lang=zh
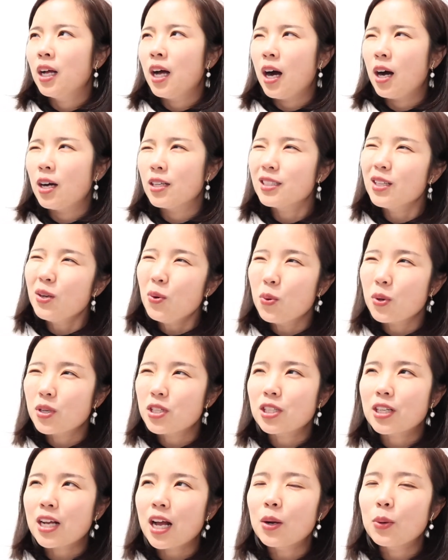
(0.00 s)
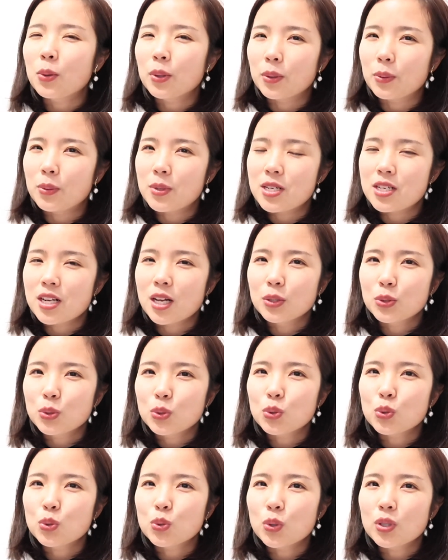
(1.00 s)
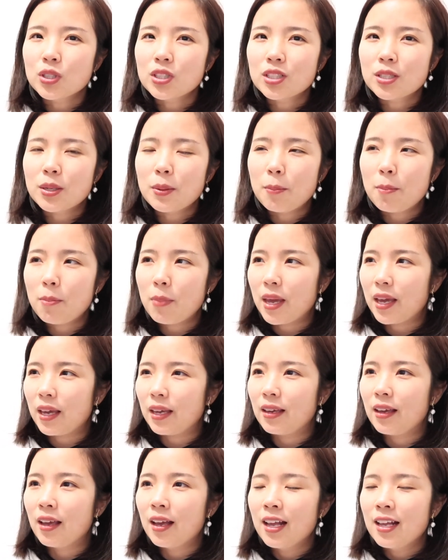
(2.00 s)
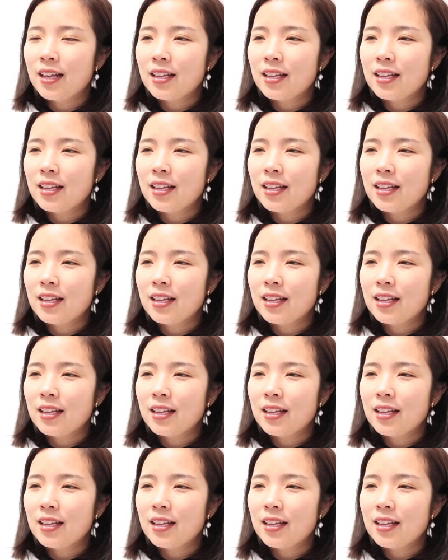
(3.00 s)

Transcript: 好像我是看过有文章，据说是每